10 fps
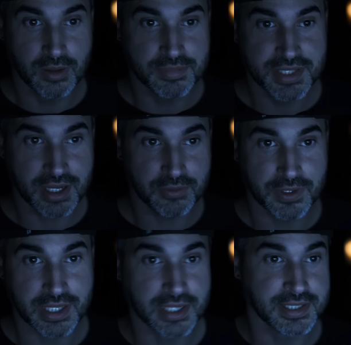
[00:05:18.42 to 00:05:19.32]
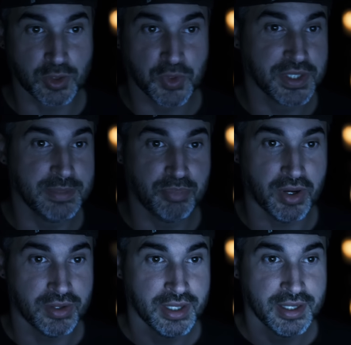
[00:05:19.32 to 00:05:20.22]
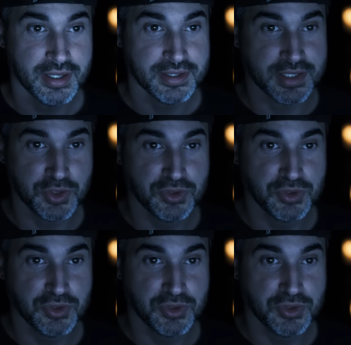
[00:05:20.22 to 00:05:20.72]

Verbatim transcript: comme ça en fait, avec ces trucs qui pendent, c'est